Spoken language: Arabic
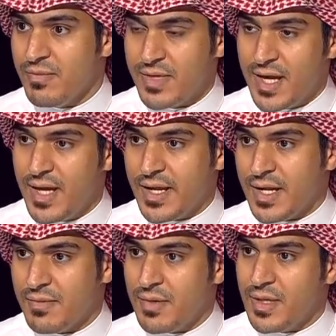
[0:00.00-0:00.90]
من الان
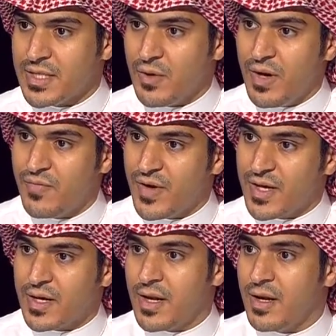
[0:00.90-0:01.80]
يعني سواء فك
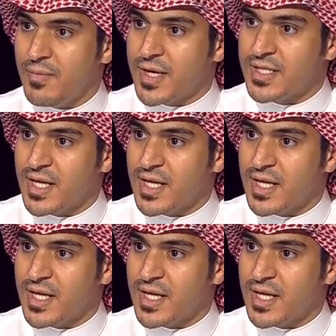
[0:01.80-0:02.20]
المركز